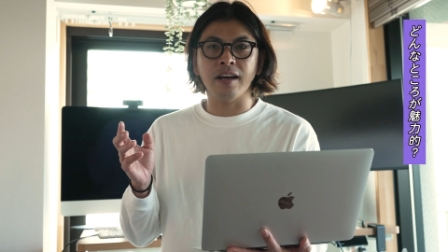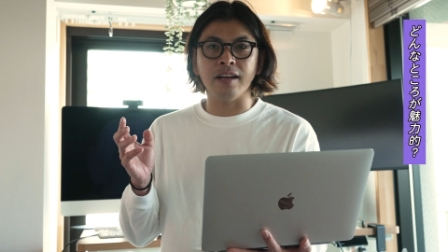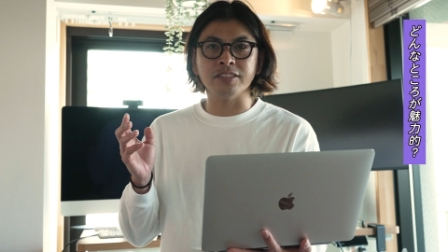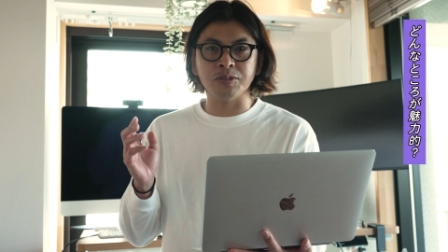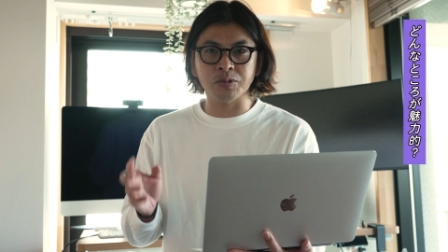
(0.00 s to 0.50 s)

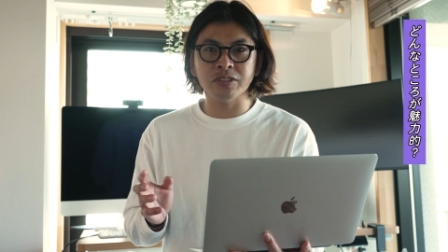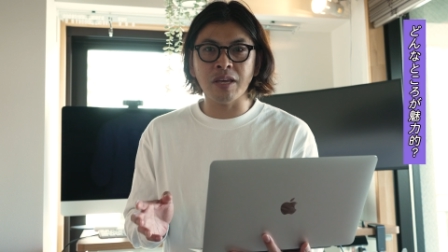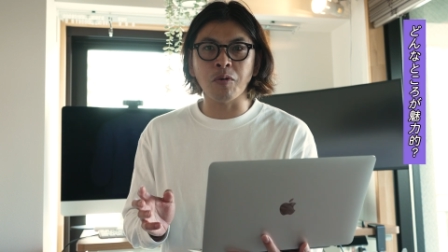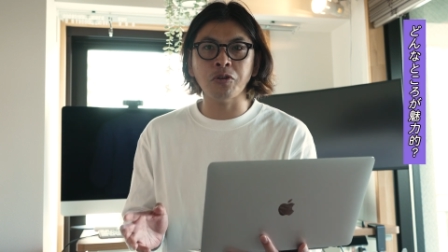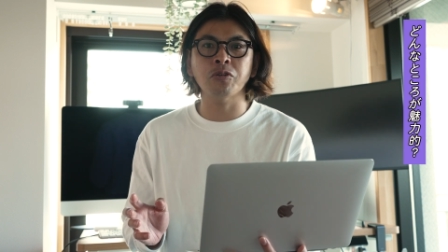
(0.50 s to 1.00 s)
あ自分で
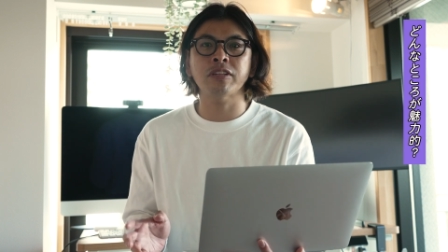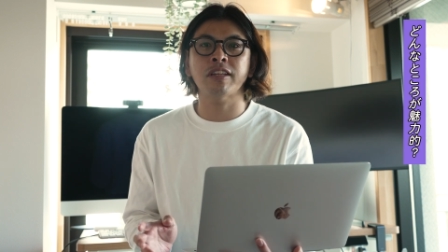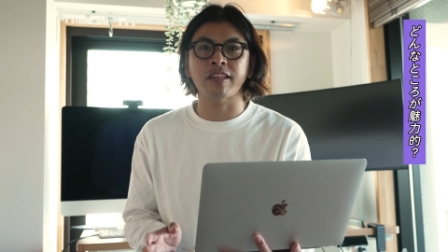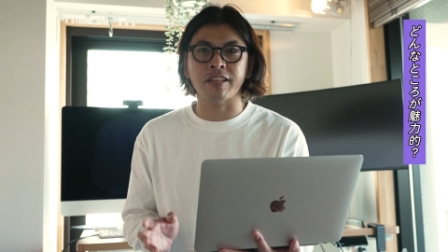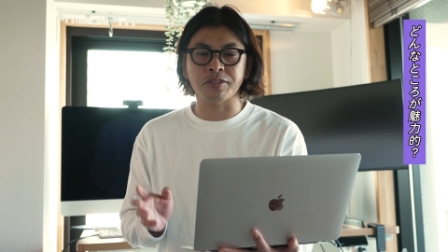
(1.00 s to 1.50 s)
目標を
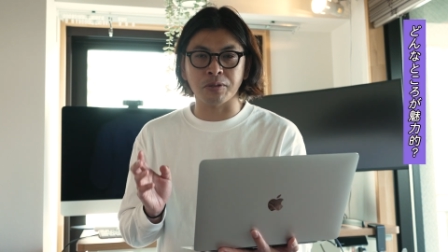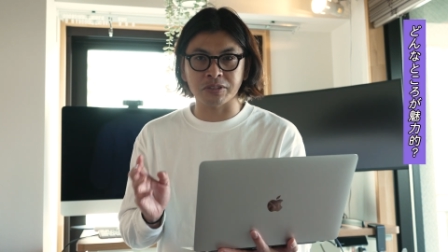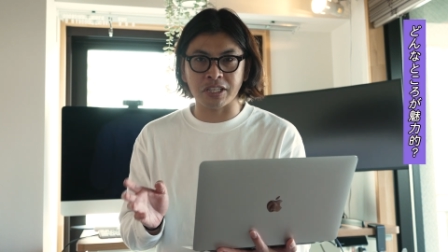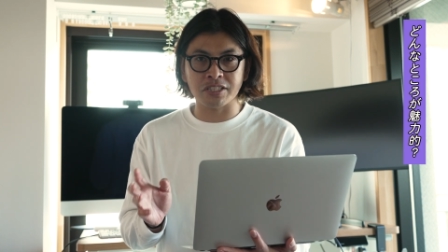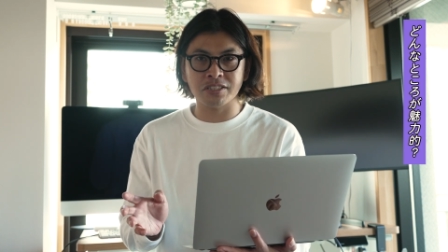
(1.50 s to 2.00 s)
立てて挑
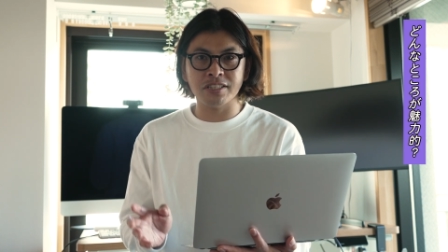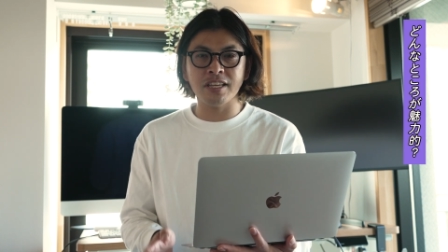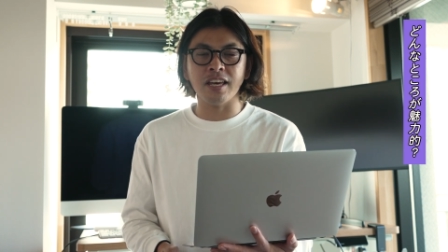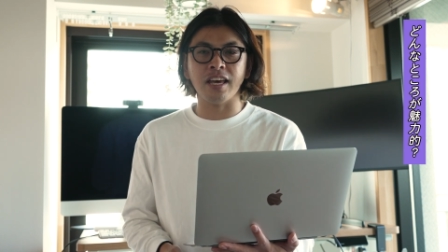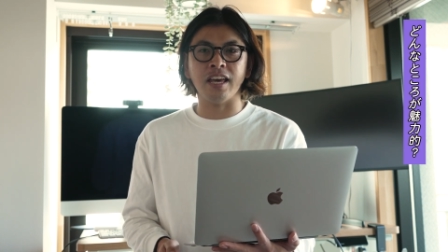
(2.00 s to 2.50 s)
戦し
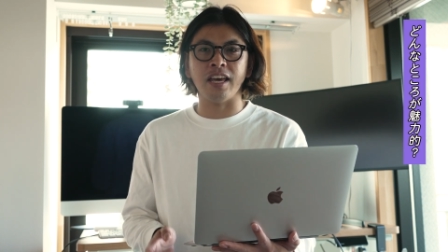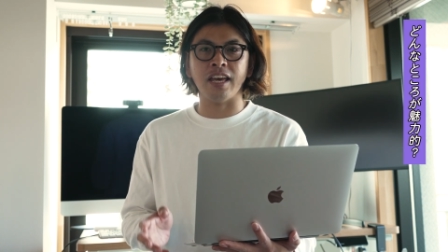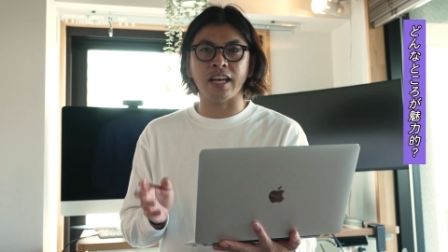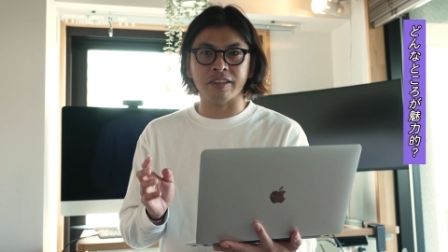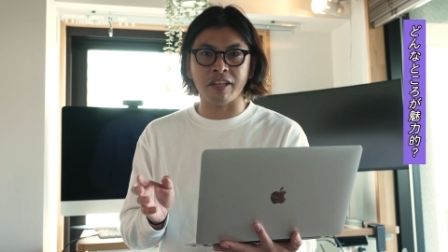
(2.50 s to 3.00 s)
て、えー、
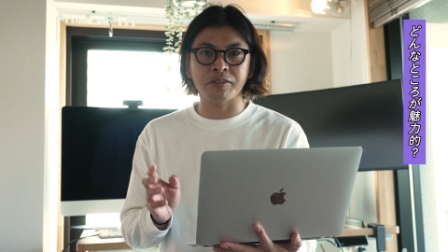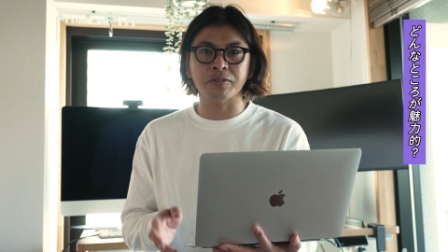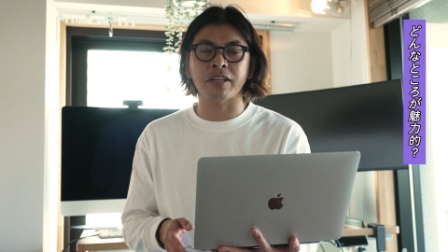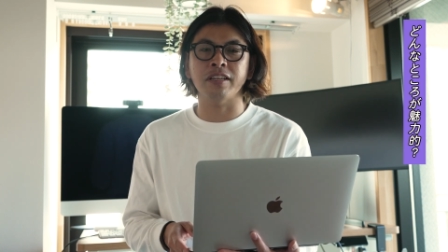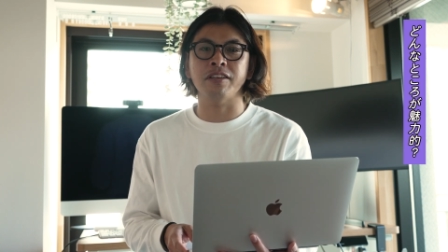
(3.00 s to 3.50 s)
やっていくこ
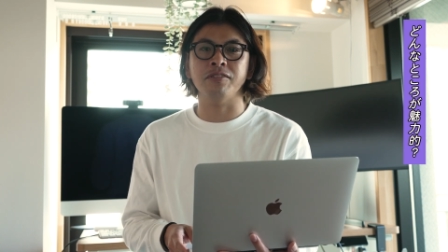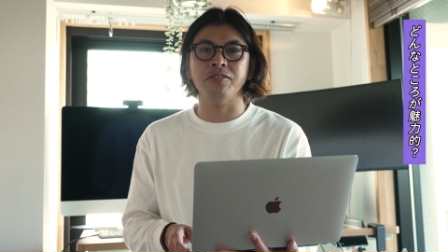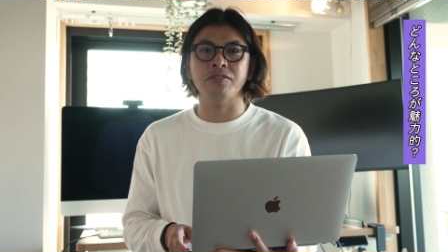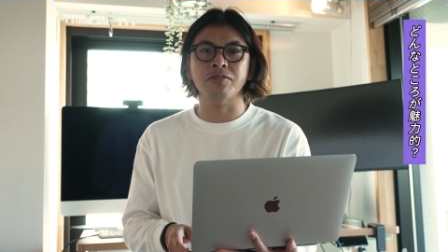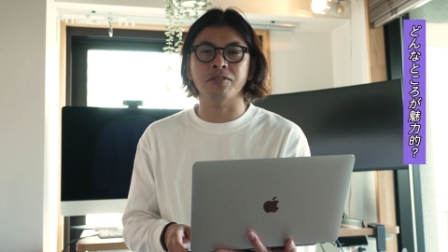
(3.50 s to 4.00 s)
とができるっ
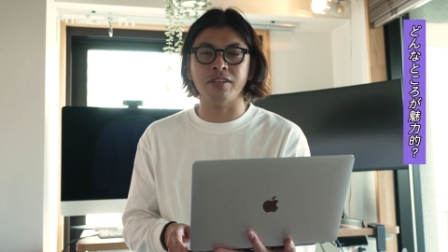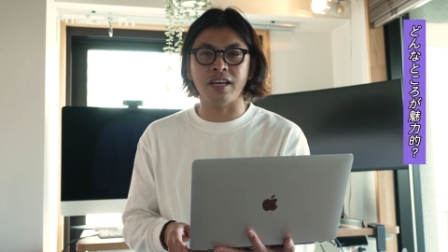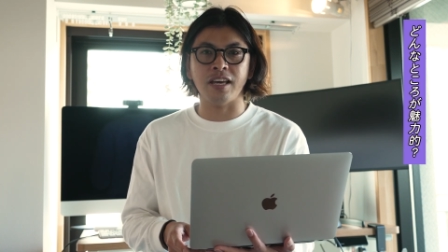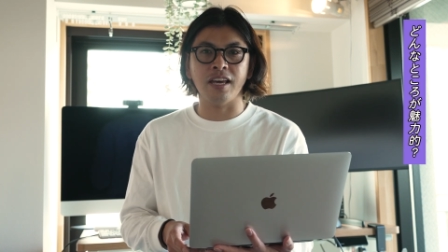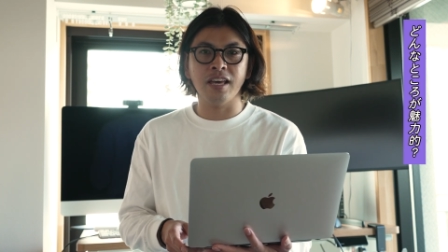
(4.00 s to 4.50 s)
ていうこと
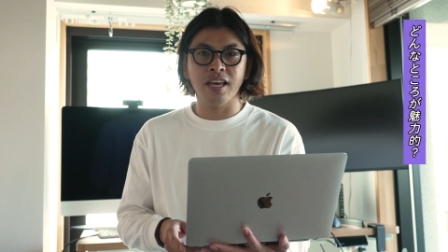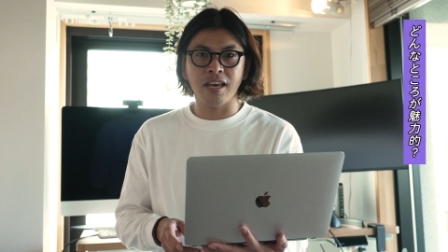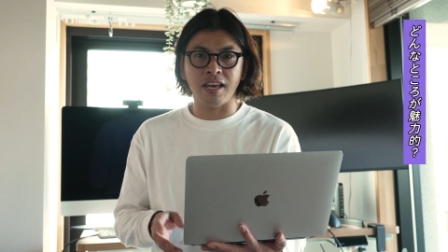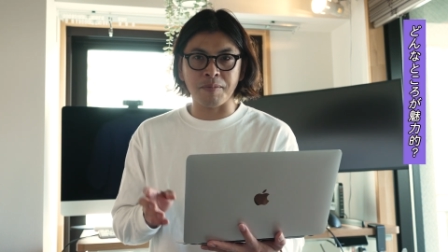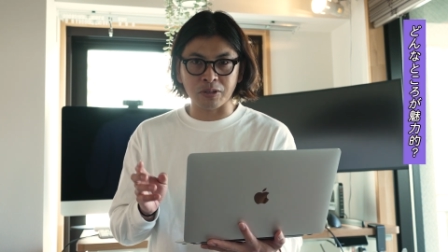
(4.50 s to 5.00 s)
で、
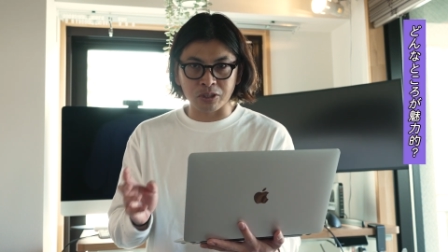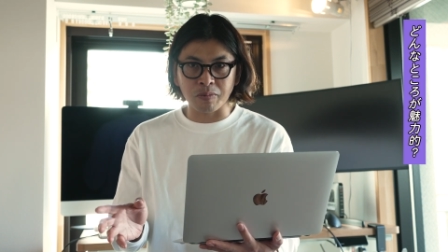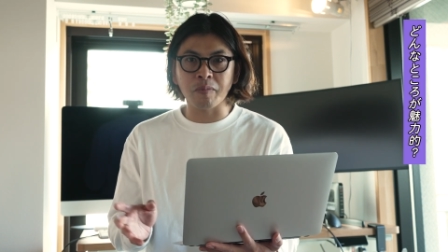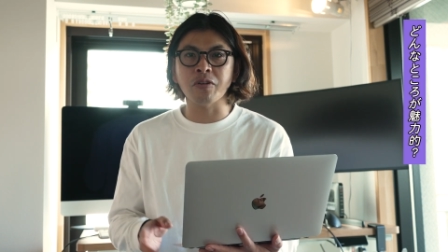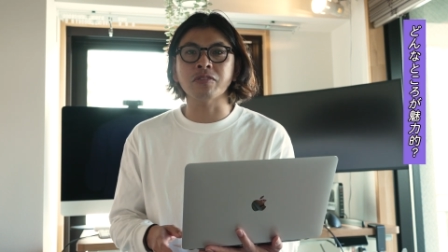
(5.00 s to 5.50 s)
えー、まあ、とて
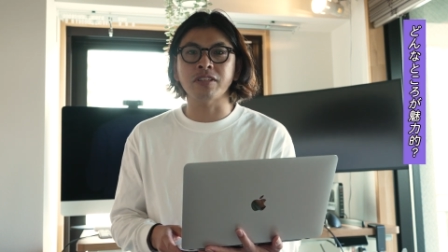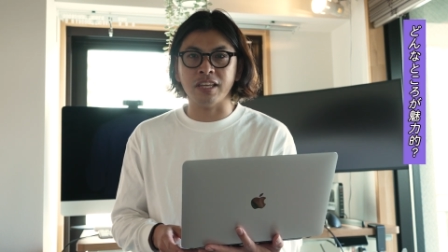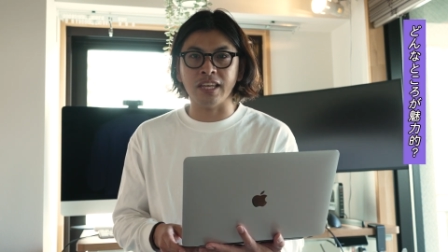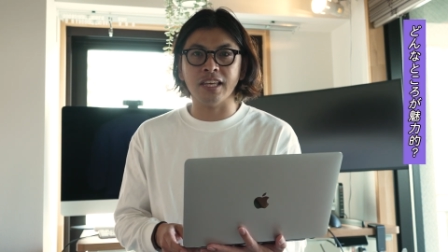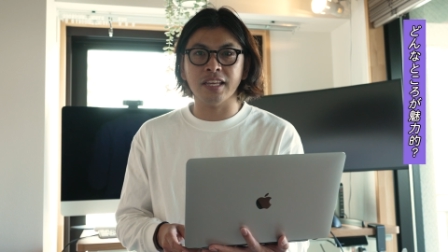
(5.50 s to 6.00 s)
も魅力
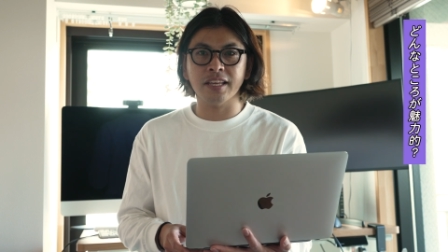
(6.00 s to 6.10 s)
的。